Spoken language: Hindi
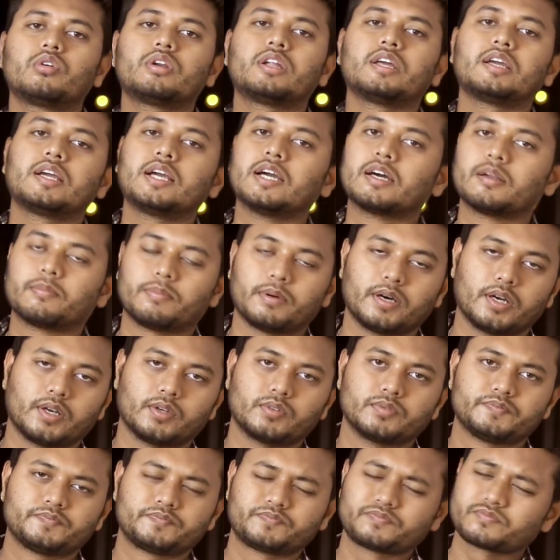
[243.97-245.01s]
को ठीक कर पा रहा
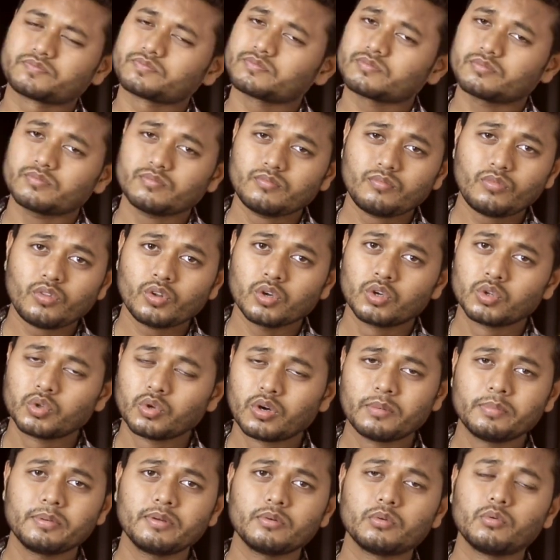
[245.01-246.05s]
हूँ तो
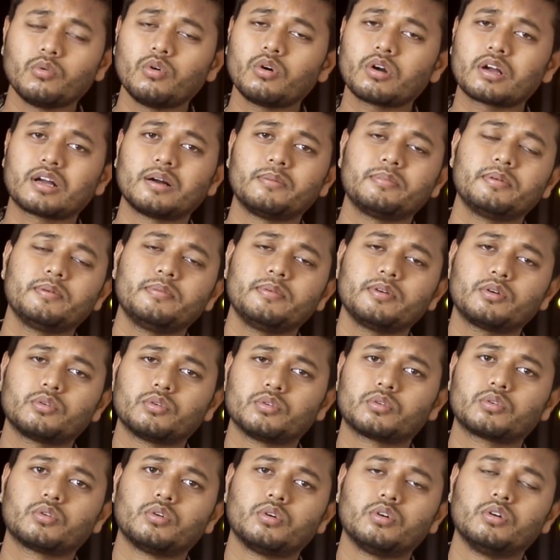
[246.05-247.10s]
अभी वो कभी भी
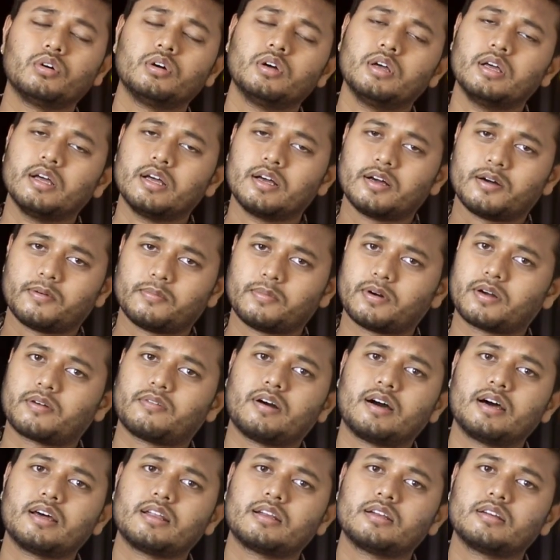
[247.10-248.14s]
खुद को
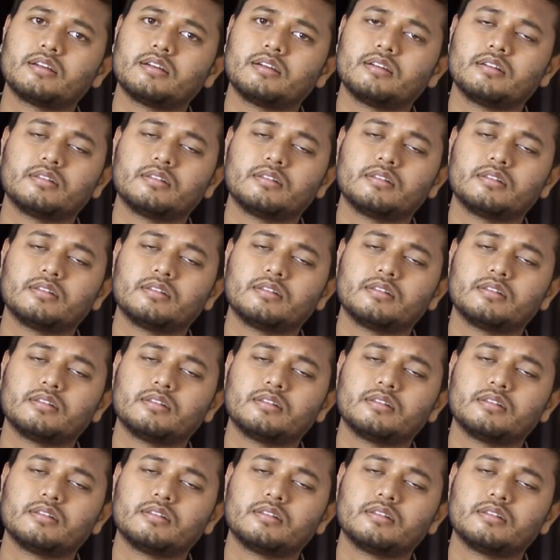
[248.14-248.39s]
भगवान